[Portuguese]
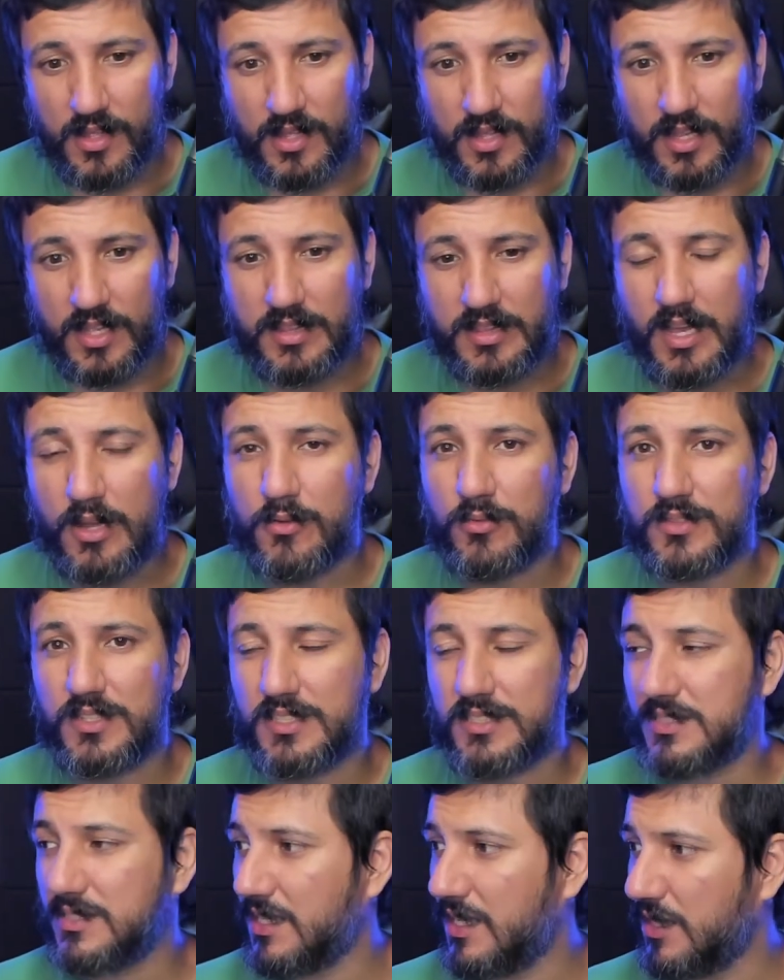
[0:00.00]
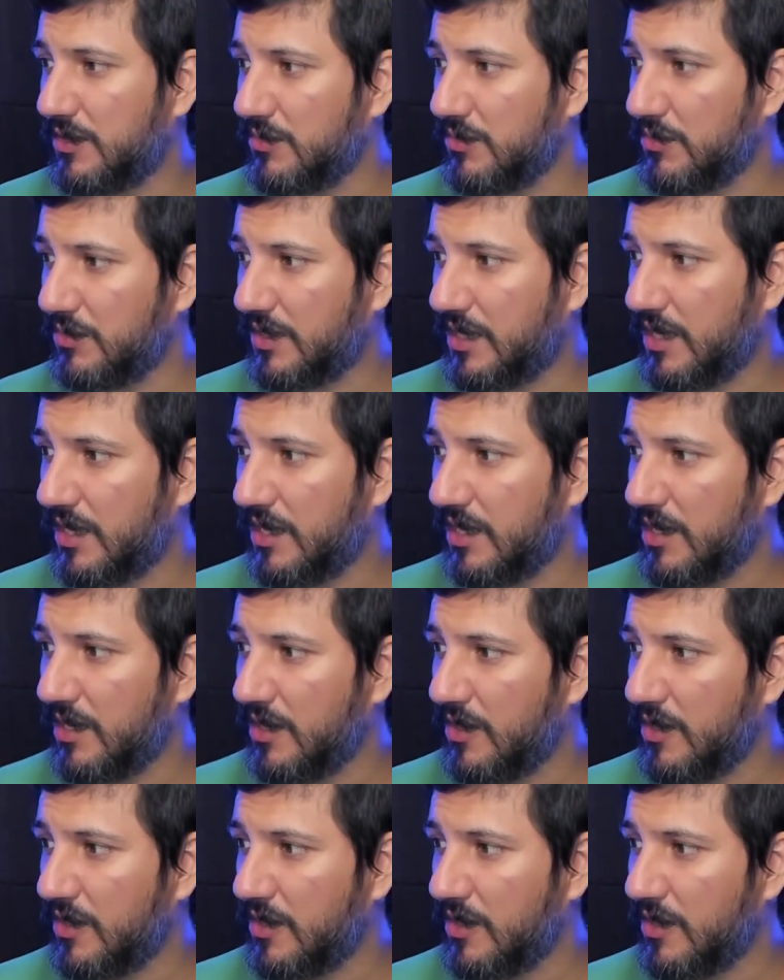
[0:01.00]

que tá acontecendo o quê?